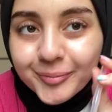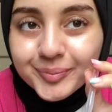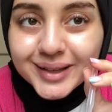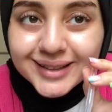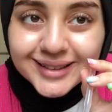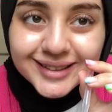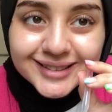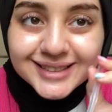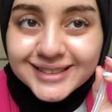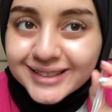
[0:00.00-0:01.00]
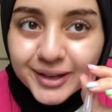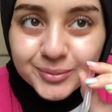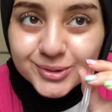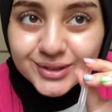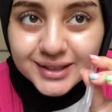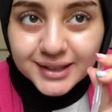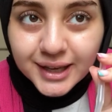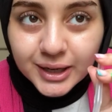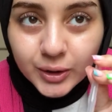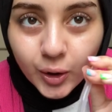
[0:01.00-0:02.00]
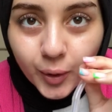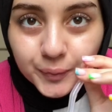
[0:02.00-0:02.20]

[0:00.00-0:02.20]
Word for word: bildiğimiz tiramisu tadı geliyor.